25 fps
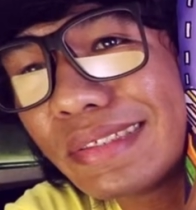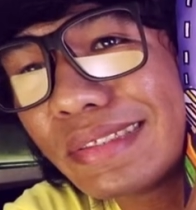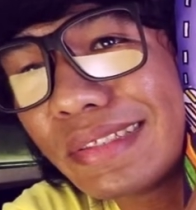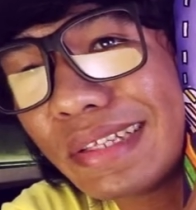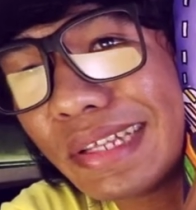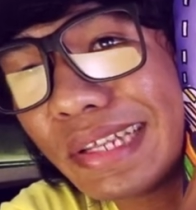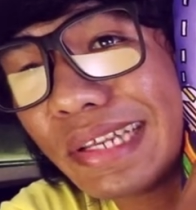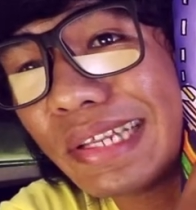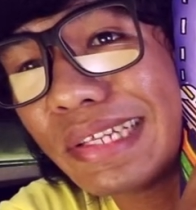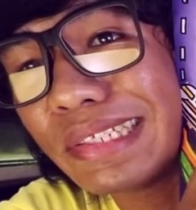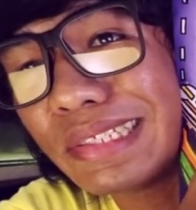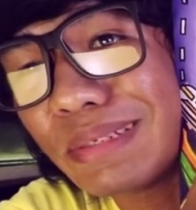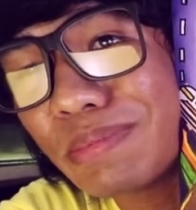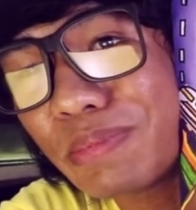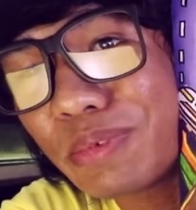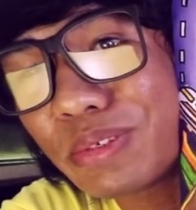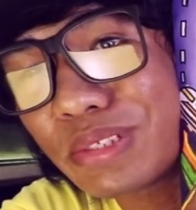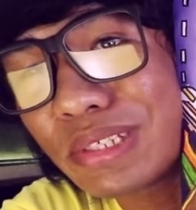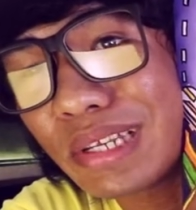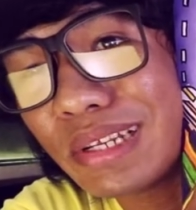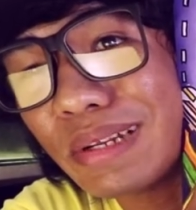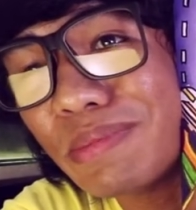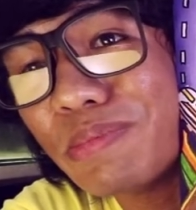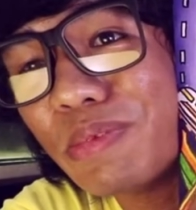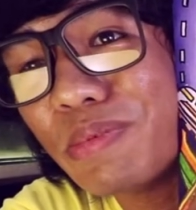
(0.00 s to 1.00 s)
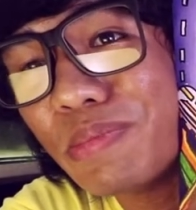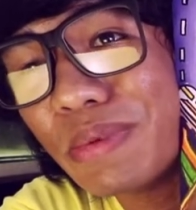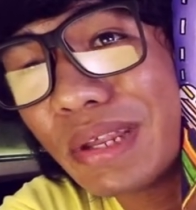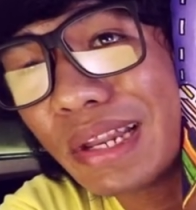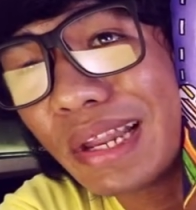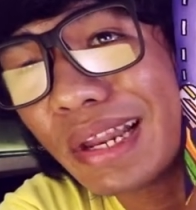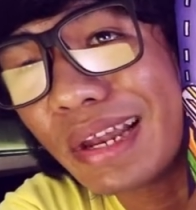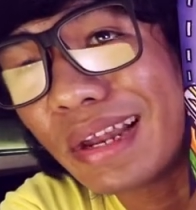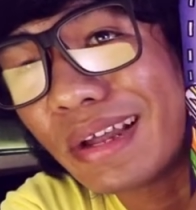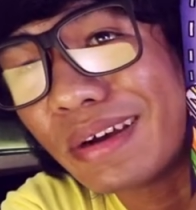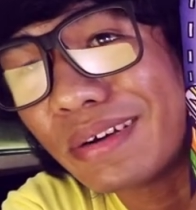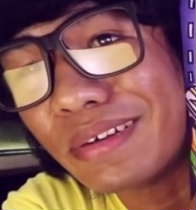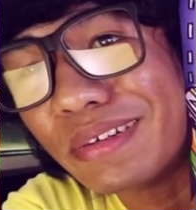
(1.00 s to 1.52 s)
Ninisip ko sana
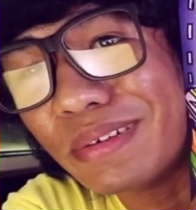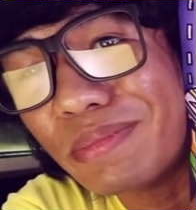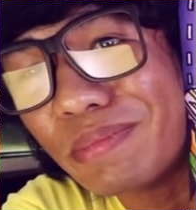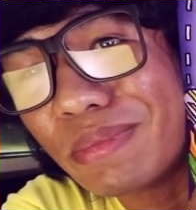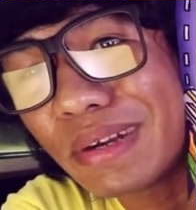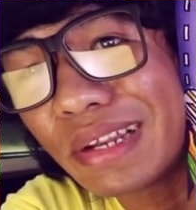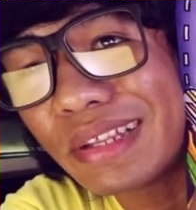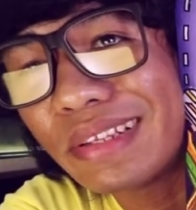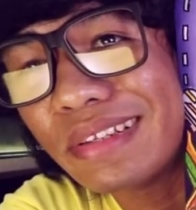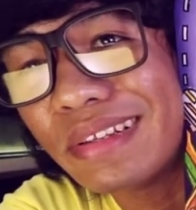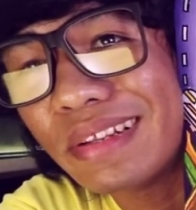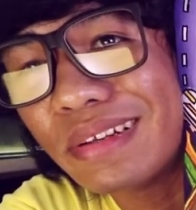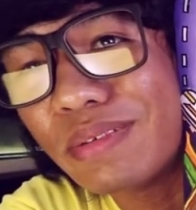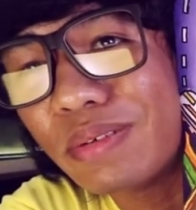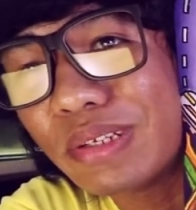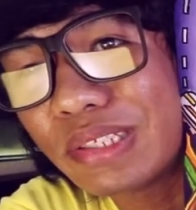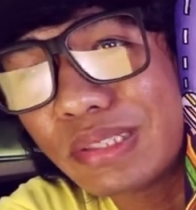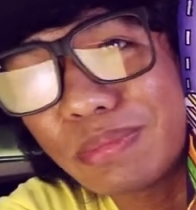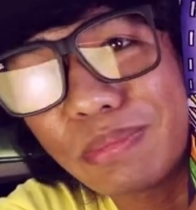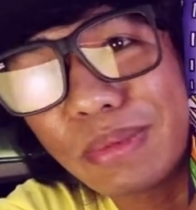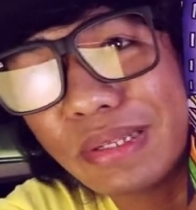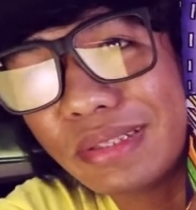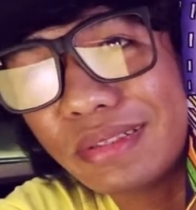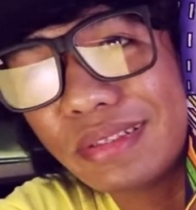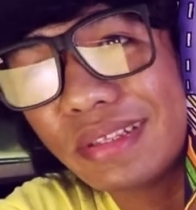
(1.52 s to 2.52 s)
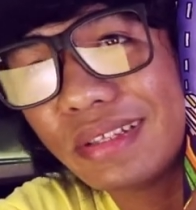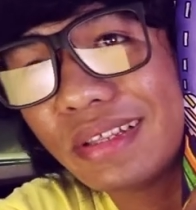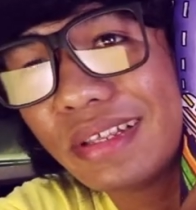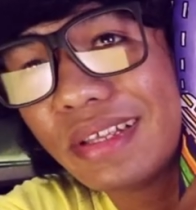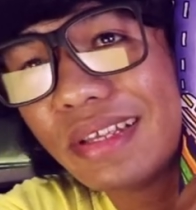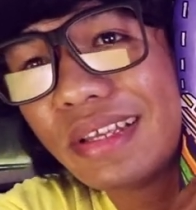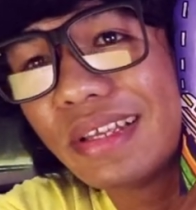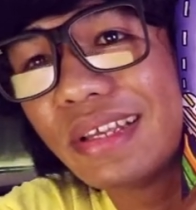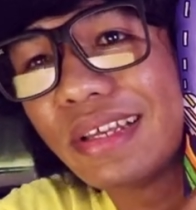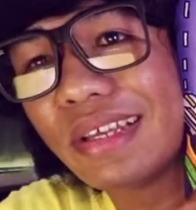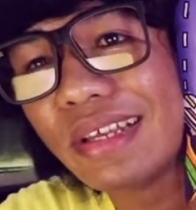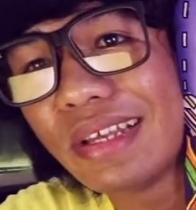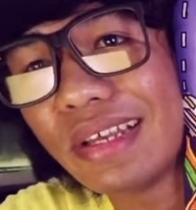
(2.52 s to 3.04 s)
bumili lang ako ng brand new ones. But
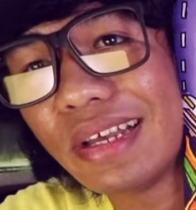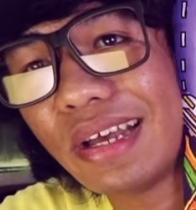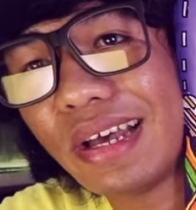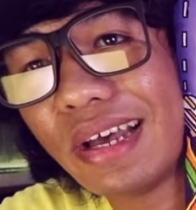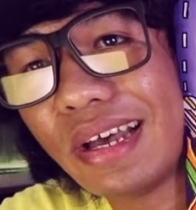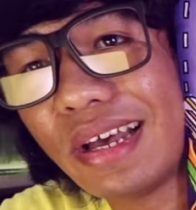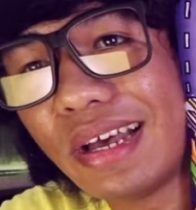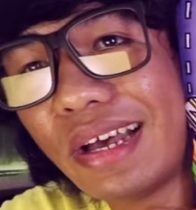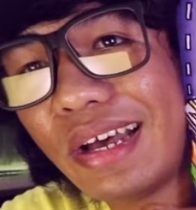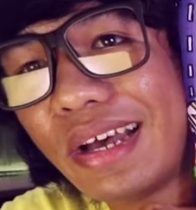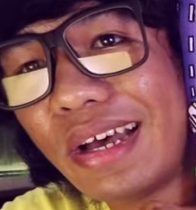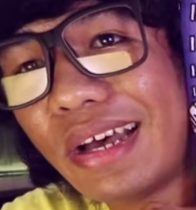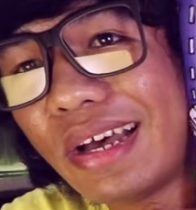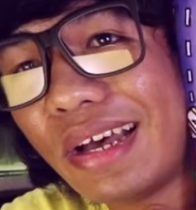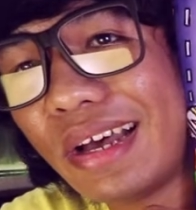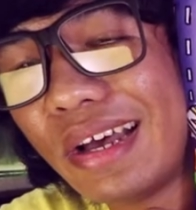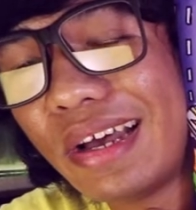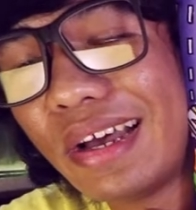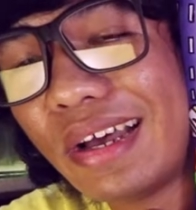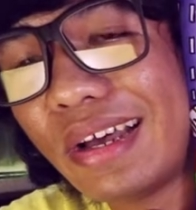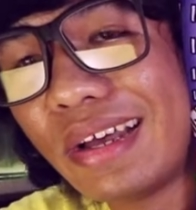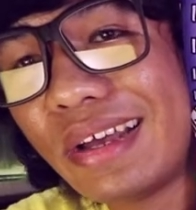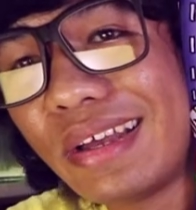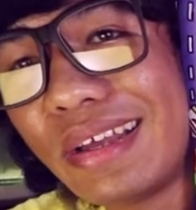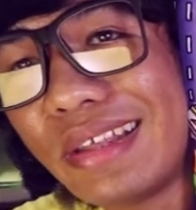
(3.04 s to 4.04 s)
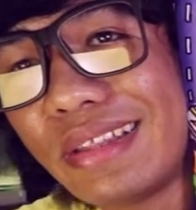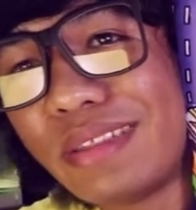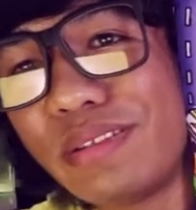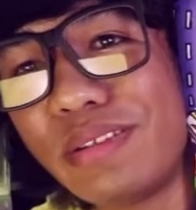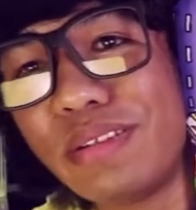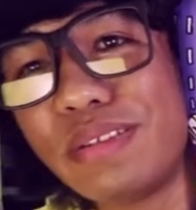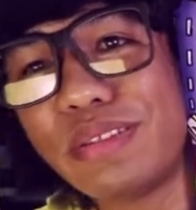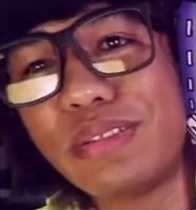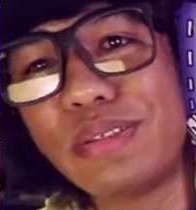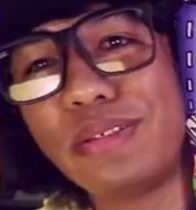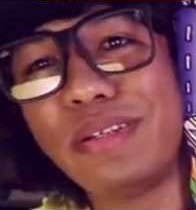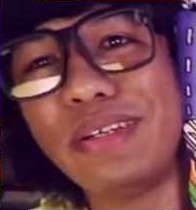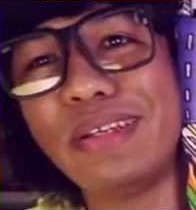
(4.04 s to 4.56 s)
uh, it
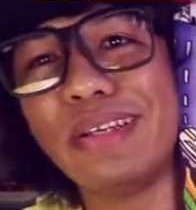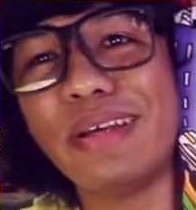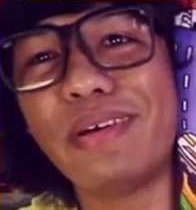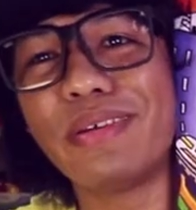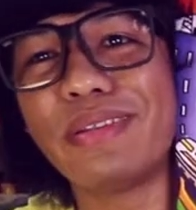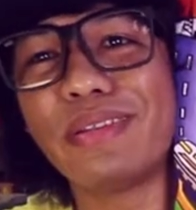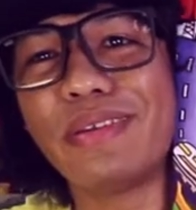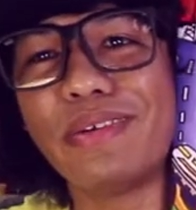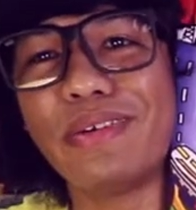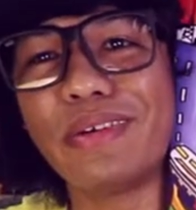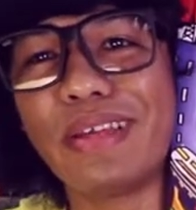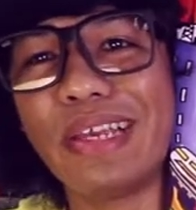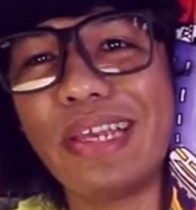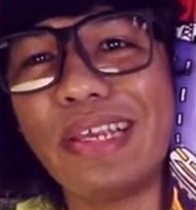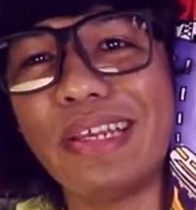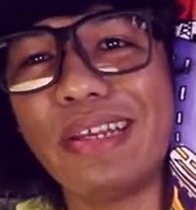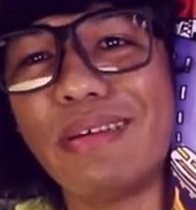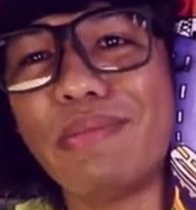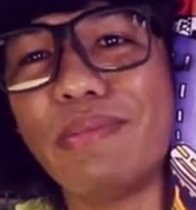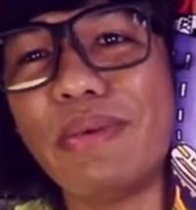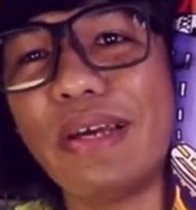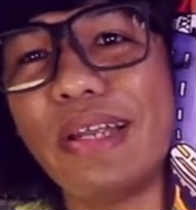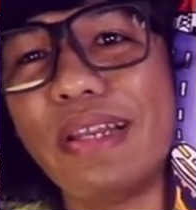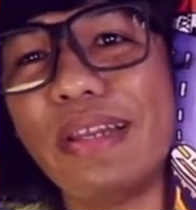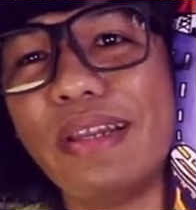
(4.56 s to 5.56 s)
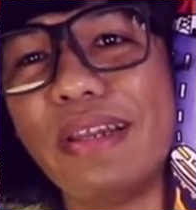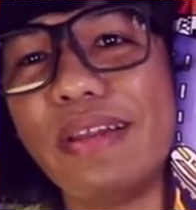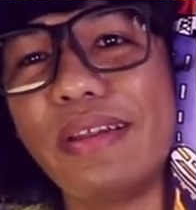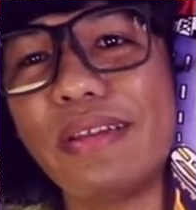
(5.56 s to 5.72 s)
all turned out okay naman.